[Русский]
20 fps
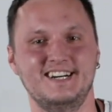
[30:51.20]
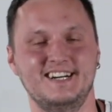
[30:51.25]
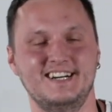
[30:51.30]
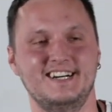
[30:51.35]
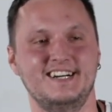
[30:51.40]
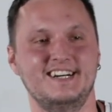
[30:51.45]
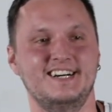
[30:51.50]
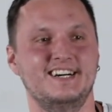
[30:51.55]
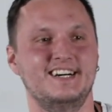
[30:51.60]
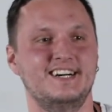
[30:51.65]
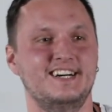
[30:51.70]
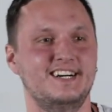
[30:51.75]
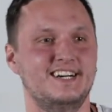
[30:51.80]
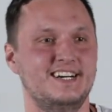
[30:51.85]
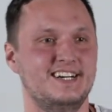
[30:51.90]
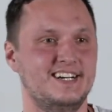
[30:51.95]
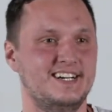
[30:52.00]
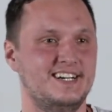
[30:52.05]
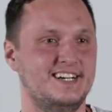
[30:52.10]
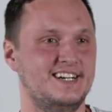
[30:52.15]

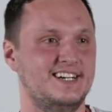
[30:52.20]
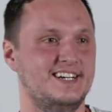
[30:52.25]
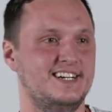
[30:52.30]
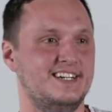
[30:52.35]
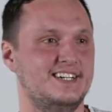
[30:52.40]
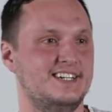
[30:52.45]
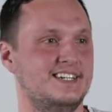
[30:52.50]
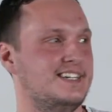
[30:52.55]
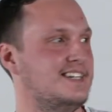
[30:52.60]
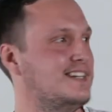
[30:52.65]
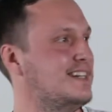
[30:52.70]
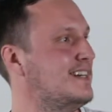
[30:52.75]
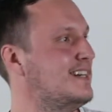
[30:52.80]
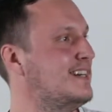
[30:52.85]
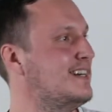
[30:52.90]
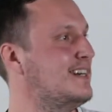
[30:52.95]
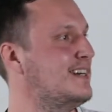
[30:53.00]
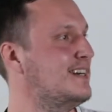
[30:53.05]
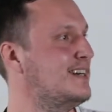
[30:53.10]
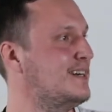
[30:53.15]
Наверное, остальное, если что, в
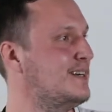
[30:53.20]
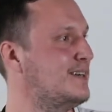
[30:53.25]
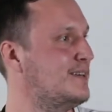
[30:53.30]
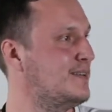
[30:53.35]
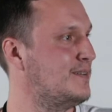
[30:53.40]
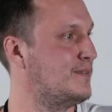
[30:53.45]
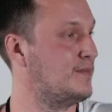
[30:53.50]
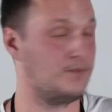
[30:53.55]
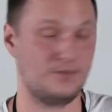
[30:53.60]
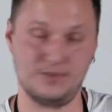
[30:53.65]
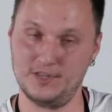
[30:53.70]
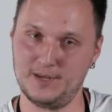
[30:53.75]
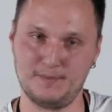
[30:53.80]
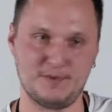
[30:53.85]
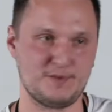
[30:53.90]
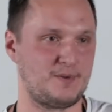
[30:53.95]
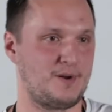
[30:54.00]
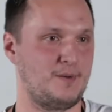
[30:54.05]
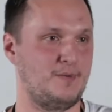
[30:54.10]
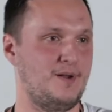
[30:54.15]
кулуарах. Да, без
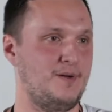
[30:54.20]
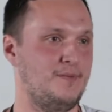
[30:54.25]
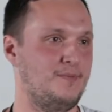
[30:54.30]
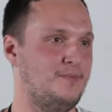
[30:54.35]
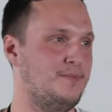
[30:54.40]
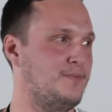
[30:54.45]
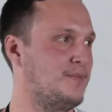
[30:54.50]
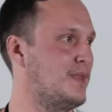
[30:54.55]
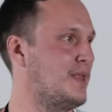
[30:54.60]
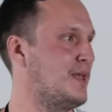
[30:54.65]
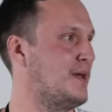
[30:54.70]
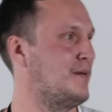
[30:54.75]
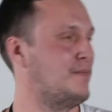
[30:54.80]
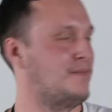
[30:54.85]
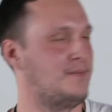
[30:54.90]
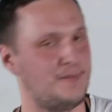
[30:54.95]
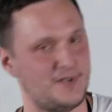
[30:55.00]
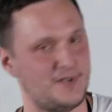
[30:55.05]
проблем. Спасибо за внимание.